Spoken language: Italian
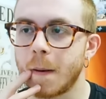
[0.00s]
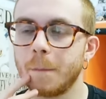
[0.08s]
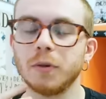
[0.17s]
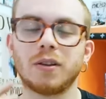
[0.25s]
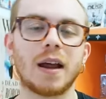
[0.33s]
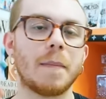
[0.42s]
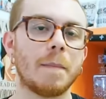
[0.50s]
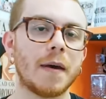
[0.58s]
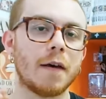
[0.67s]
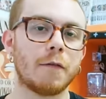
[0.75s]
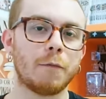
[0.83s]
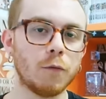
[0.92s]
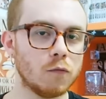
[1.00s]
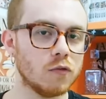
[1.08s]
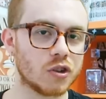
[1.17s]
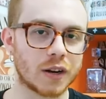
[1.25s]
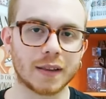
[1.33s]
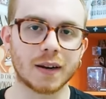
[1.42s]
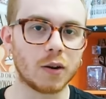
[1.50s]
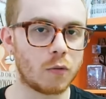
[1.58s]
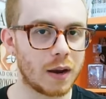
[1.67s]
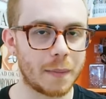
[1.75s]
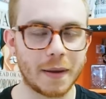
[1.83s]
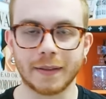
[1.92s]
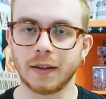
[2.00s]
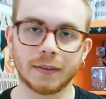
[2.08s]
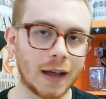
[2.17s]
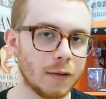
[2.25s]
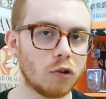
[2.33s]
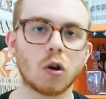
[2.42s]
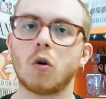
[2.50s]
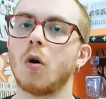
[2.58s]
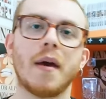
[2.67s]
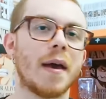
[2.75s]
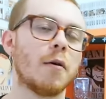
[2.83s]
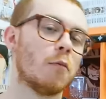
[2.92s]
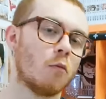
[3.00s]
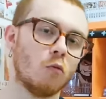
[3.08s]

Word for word: potrebbe fungere tranquillamente intanto come